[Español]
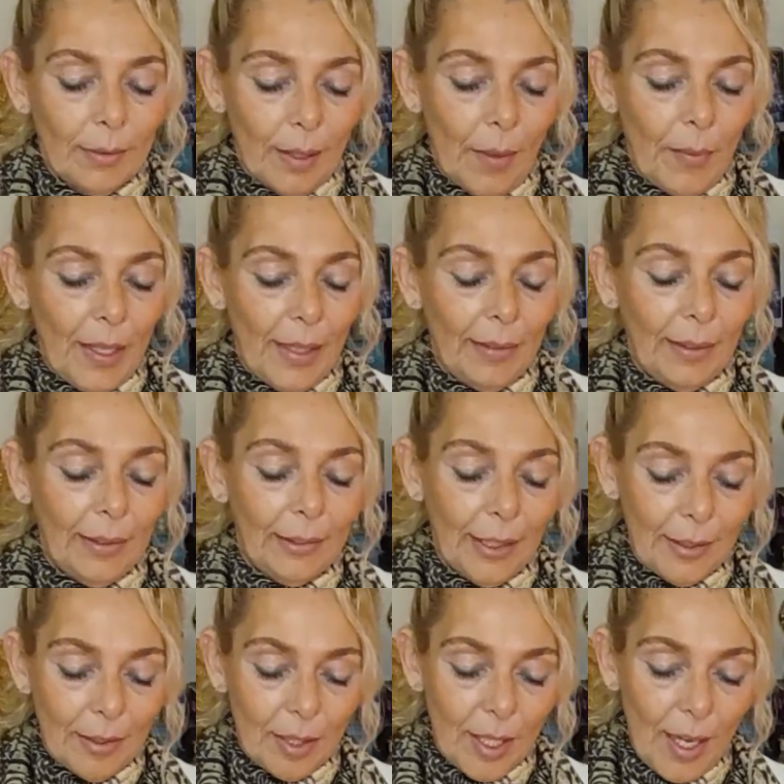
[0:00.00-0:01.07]
Se habían
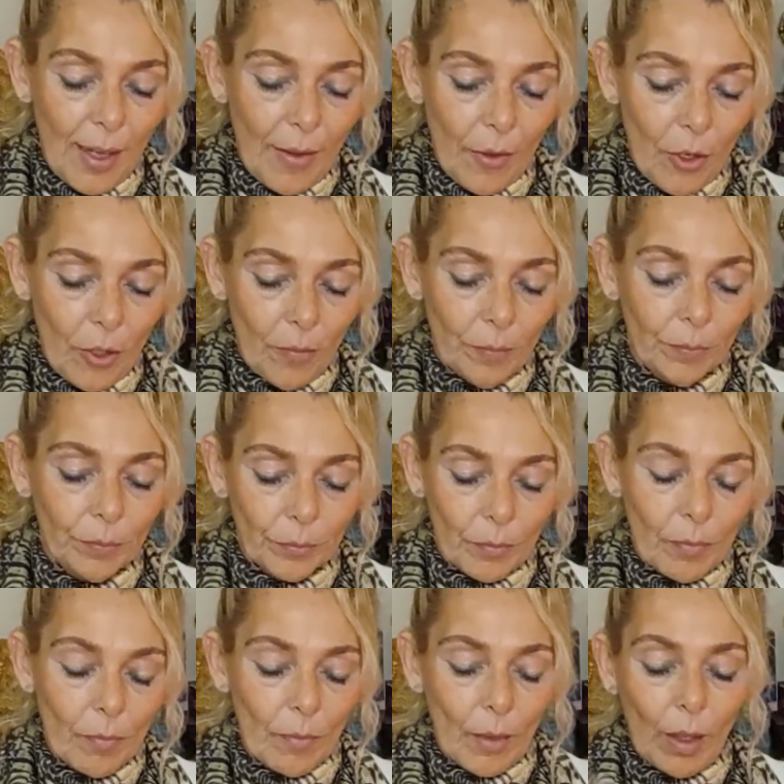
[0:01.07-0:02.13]
distanciado,
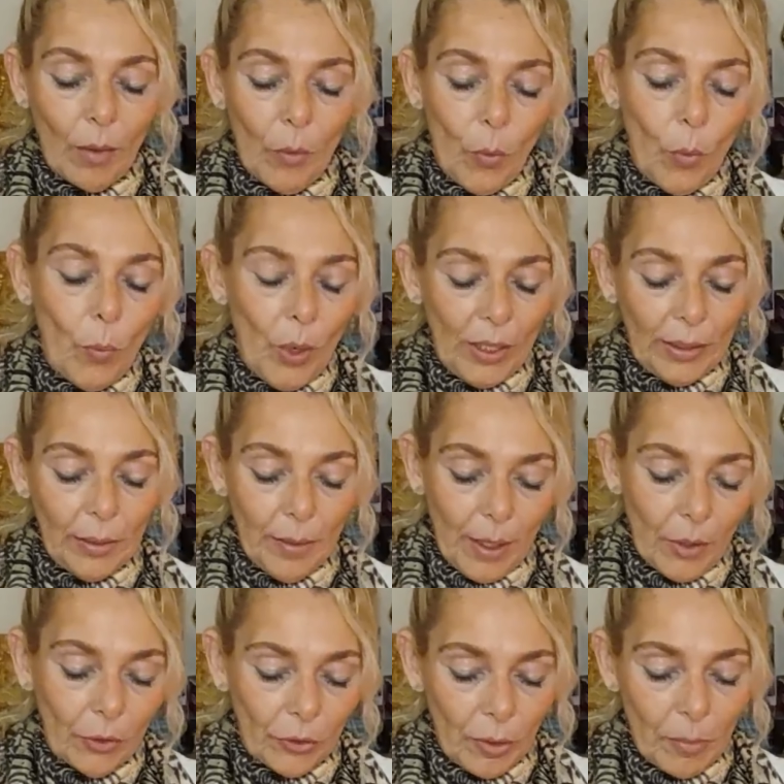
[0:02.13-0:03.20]
hubo
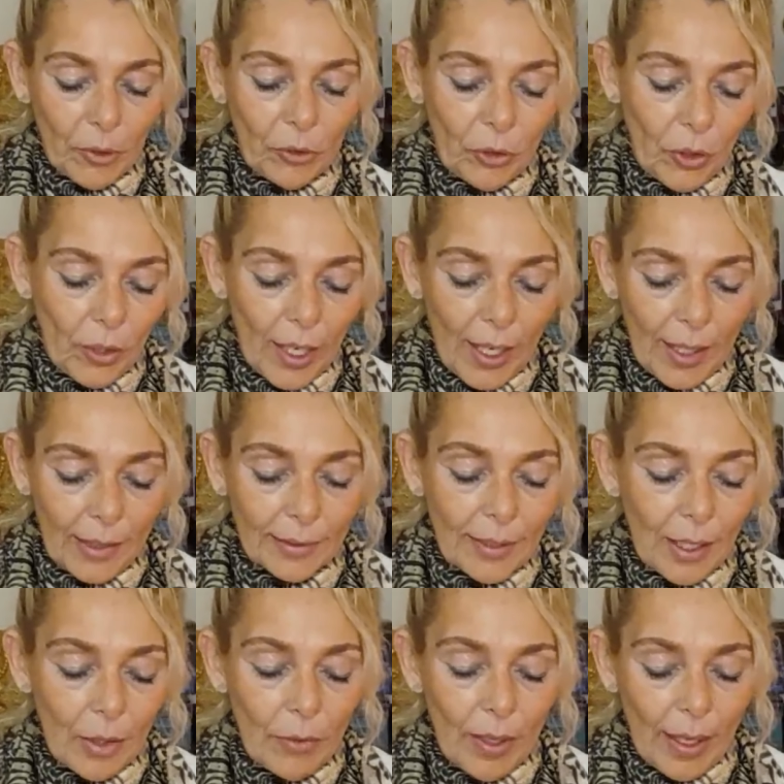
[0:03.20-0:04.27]
altibajos
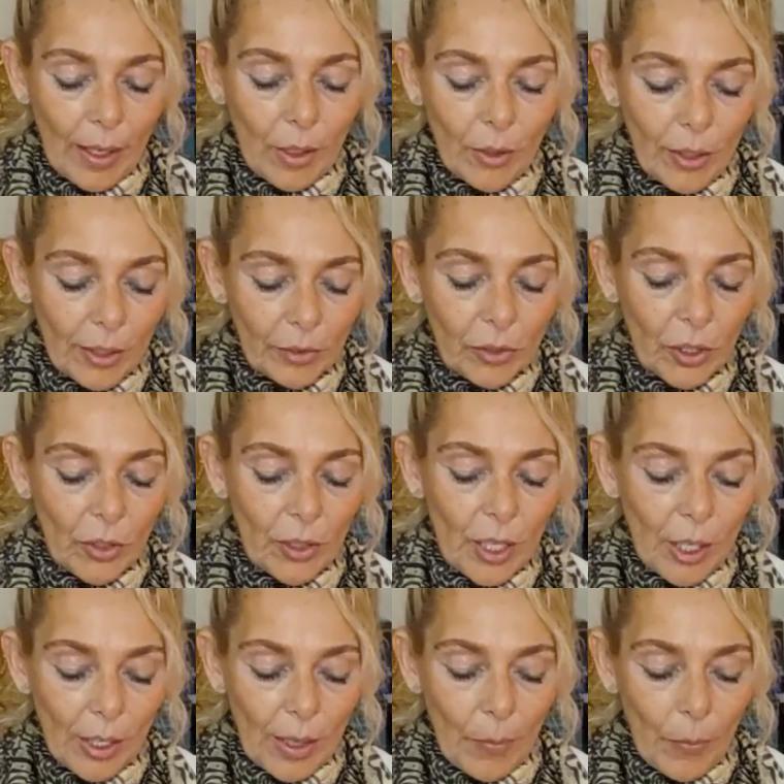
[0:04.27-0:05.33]
emocionales, hay una desconexión
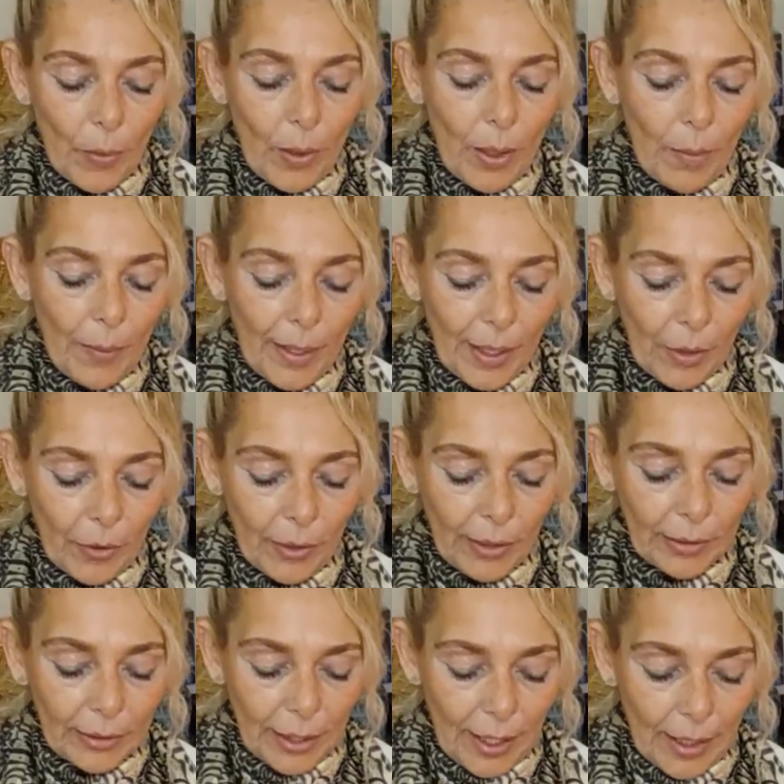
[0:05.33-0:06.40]
y ahora vuelven a
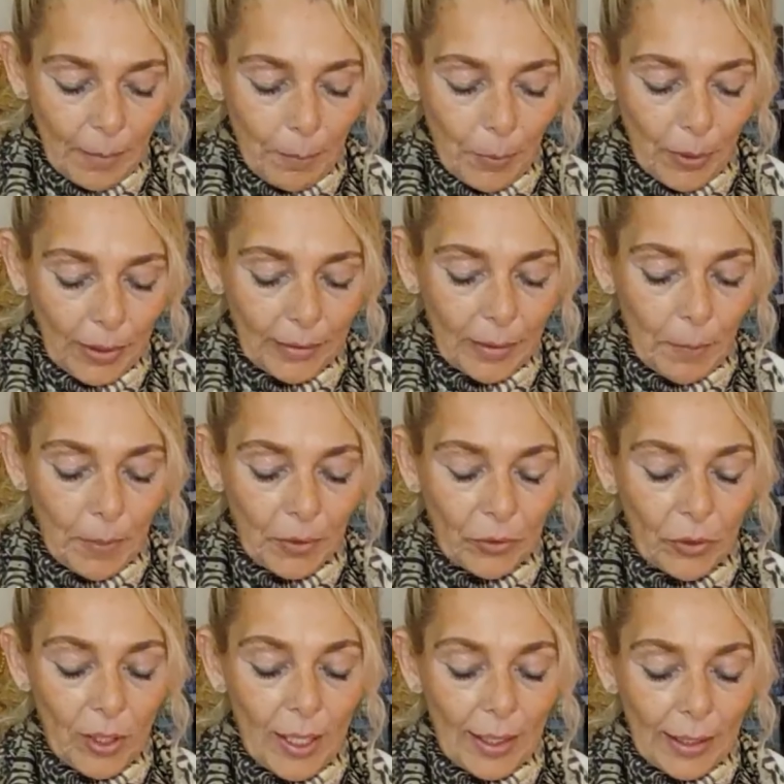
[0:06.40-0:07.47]
conectar porque esta
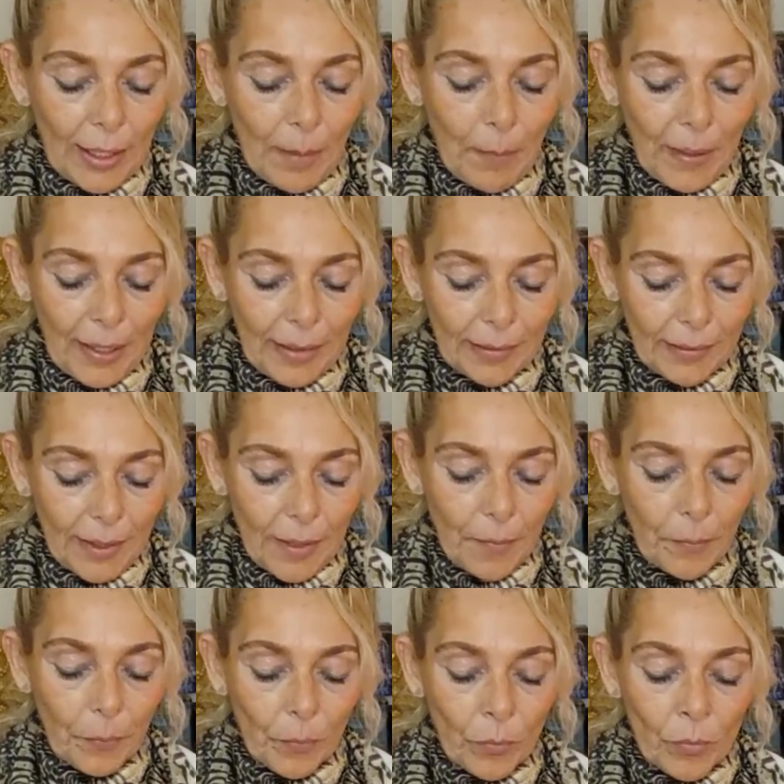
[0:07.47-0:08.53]
persona
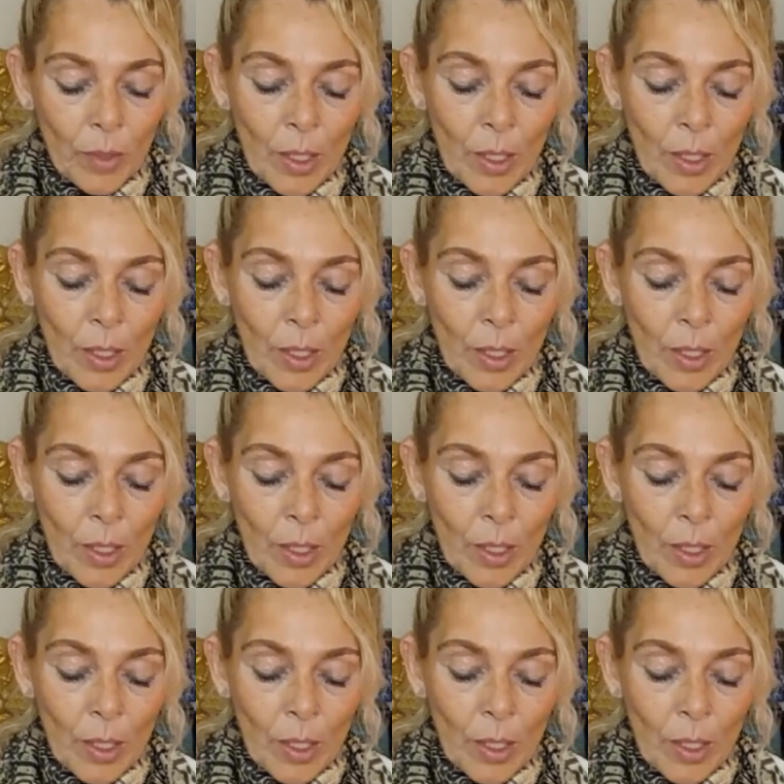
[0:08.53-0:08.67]
reaparece